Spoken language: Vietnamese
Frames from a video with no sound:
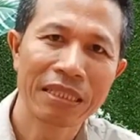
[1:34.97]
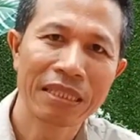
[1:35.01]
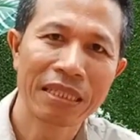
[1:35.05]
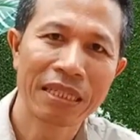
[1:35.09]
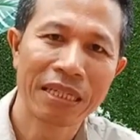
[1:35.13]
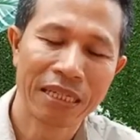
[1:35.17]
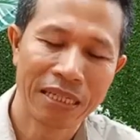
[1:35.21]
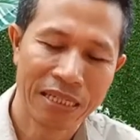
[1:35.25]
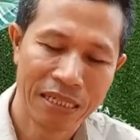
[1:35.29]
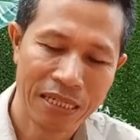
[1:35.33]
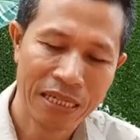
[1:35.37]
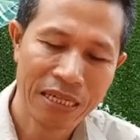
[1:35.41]

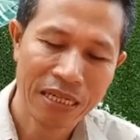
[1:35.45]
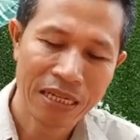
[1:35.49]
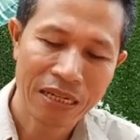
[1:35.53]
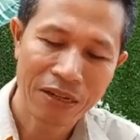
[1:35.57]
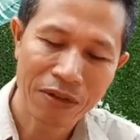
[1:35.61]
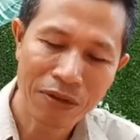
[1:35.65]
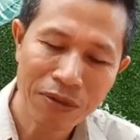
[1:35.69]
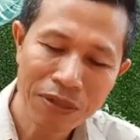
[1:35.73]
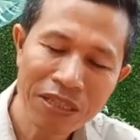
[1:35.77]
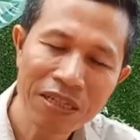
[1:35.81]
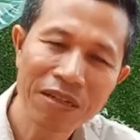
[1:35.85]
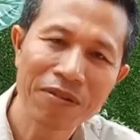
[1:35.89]
này
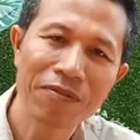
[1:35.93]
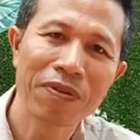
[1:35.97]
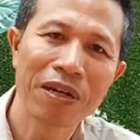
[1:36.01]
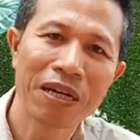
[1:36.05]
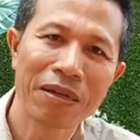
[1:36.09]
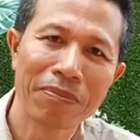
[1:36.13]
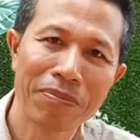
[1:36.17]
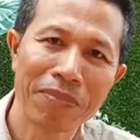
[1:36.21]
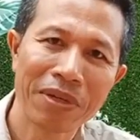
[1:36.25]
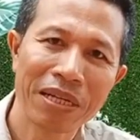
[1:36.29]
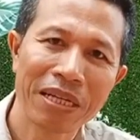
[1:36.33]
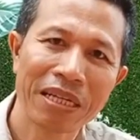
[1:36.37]
có thực
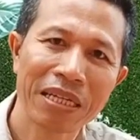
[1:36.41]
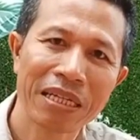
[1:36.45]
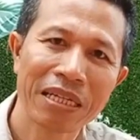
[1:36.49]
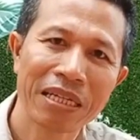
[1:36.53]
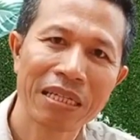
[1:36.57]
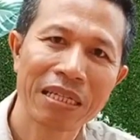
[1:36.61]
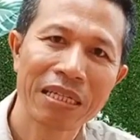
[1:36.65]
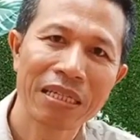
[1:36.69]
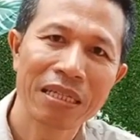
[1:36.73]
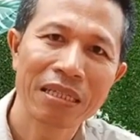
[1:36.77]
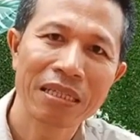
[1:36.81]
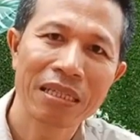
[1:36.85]
phẩm này
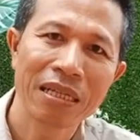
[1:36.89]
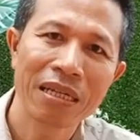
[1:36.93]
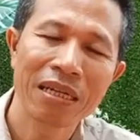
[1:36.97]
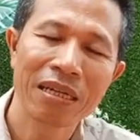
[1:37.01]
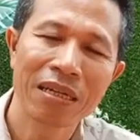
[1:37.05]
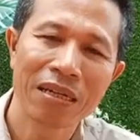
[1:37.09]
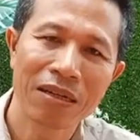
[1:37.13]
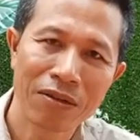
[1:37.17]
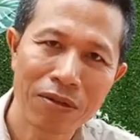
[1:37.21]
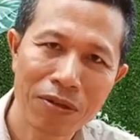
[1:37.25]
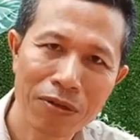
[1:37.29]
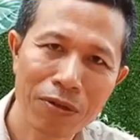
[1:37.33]
tức
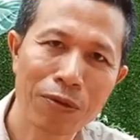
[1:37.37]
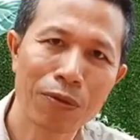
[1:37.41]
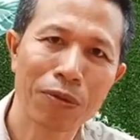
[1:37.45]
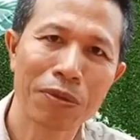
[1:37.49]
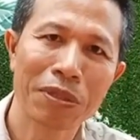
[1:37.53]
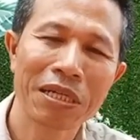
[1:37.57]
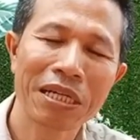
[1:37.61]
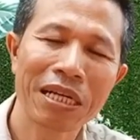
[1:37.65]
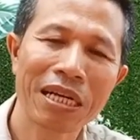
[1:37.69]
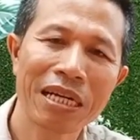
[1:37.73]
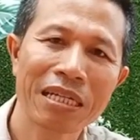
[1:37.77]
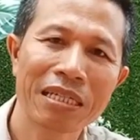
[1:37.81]
là có đủ
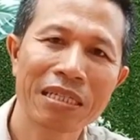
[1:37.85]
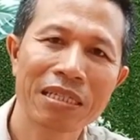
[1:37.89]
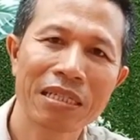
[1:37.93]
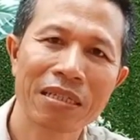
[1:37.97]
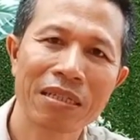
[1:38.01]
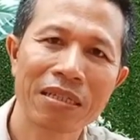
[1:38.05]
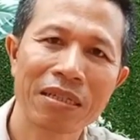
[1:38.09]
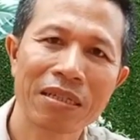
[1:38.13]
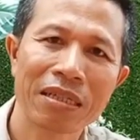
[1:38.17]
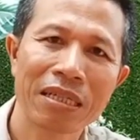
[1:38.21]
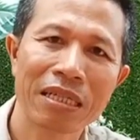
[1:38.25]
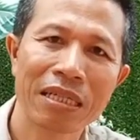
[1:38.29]
thức ăn cho
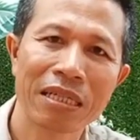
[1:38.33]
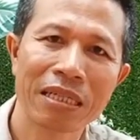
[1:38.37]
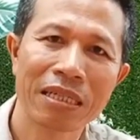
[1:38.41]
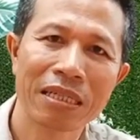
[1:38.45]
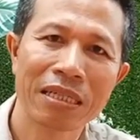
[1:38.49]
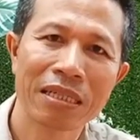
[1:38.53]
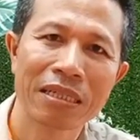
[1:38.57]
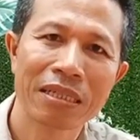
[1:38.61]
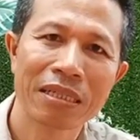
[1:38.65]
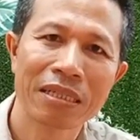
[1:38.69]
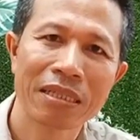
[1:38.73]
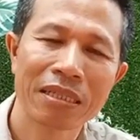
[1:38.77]
nó này
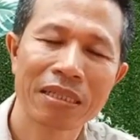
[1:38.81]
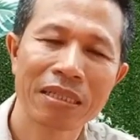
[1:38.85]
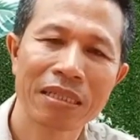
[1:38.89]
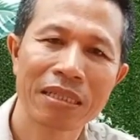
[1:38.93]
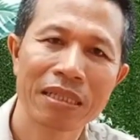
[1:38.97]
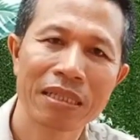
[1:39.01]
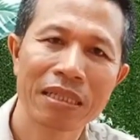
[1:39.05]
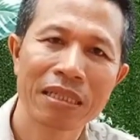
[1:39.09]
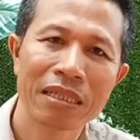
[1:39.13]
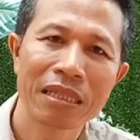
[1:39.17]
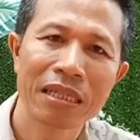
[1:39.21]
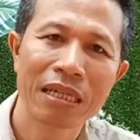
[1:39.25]

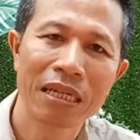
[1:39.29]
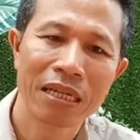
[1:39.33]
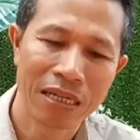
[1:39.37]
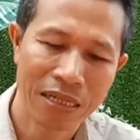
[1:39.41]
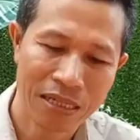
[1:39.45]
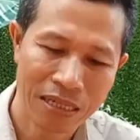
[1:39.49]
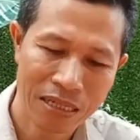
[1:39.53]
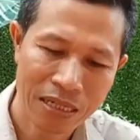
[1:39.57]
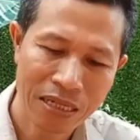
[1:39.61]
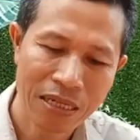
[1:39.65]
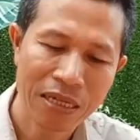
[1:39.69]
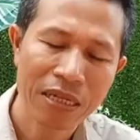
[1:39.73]
đó
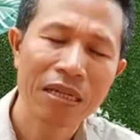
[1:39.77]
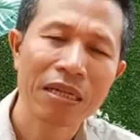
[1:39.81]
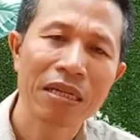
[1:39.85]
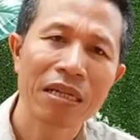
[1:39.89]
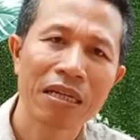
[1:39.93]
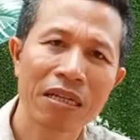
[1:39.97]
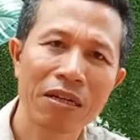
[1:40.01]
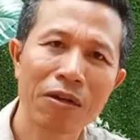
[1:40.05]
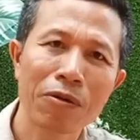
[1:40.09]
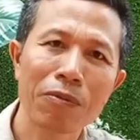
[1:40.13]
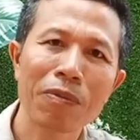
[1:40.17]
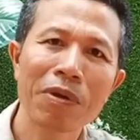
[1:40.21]

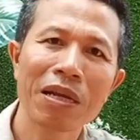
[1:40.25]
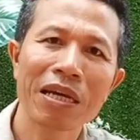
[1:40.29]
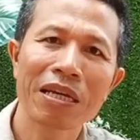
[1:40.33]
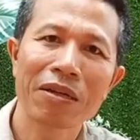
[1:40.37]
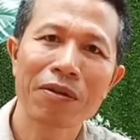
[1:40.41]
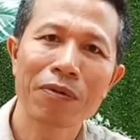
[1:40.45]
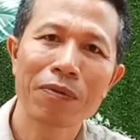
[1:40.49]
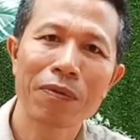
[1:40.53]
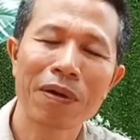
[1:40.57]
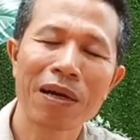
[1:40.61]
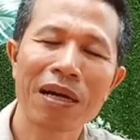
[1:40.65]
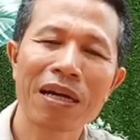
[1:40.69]
không
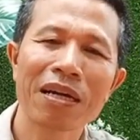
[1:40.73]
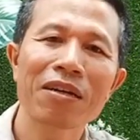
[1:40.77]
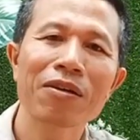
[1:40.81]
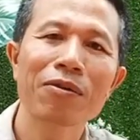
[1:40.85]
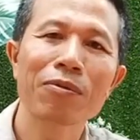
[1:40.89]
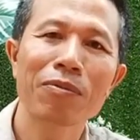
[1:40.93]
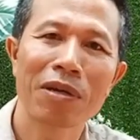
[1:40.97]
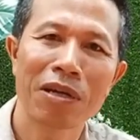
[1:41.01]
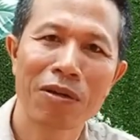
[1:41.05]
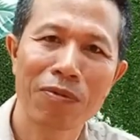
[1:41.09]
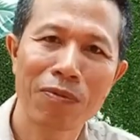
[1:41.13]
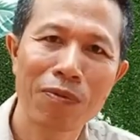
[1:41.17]
lạnh quá
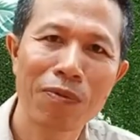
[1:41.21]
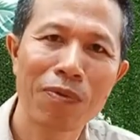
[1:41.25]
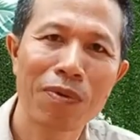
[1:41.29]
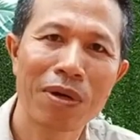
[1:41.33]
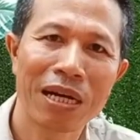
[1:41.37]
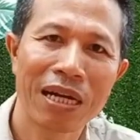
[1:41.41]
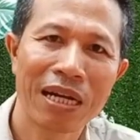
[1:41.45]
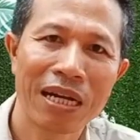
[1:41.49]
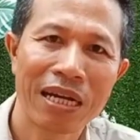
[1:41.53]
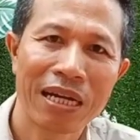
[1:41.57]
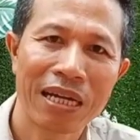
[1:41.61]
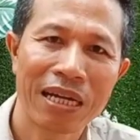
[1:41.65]
không nóng
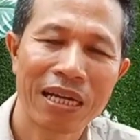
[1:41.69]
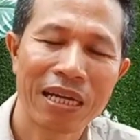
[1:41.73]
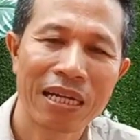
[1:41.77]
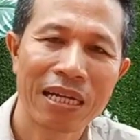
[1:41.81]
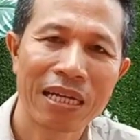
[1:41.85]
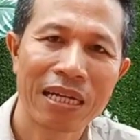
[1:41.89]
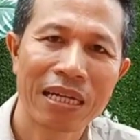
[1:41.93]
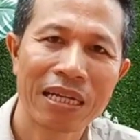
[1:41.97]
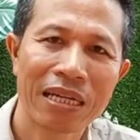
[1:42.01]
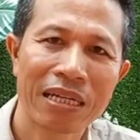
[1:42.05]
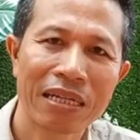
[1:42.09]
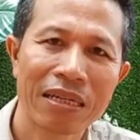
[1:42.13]
quá
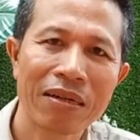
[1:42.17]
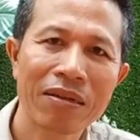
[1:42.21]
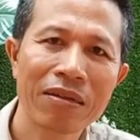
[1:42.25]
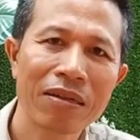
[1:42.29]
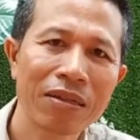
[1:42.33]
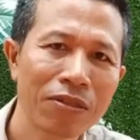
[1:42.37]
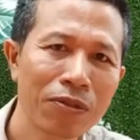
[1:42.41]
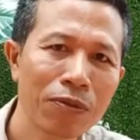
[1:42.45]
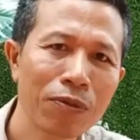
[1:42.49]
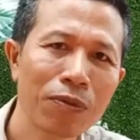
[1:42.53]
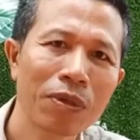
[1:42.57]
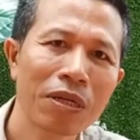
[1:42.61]
đó
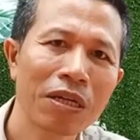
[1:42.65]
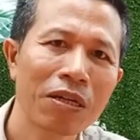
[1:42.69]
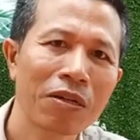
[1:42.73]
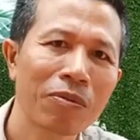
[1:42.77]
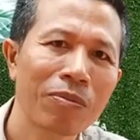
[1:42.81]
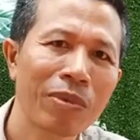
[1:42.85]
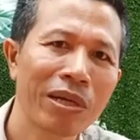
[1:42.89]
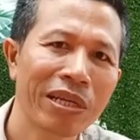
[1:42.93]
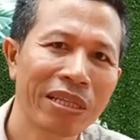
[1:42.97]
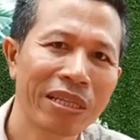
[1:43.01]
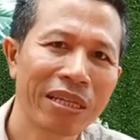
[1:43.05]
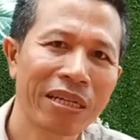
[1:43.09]
là nhu
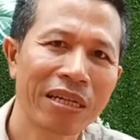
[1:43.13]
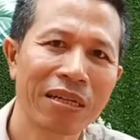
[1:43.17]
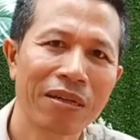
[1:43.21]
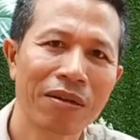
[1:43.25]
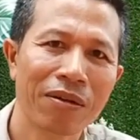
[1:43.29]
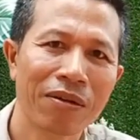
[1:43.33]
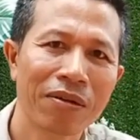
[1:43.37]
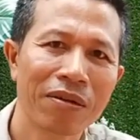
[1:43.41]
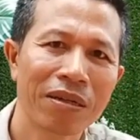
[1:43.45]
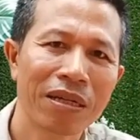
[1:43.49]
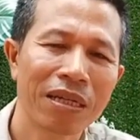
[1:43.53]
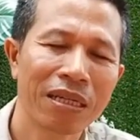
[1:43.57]
cầu bình thường
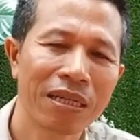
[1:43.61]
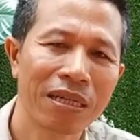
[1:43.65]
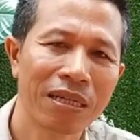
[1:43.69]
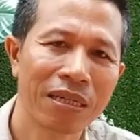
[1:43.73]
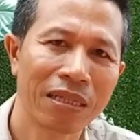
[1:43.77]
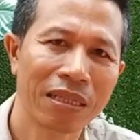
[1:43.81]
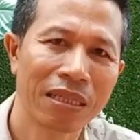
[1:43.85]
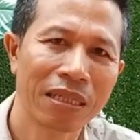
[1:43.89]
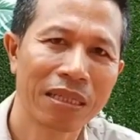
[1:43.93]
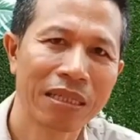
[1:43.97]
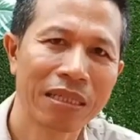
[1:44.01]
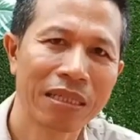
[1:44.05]
của con người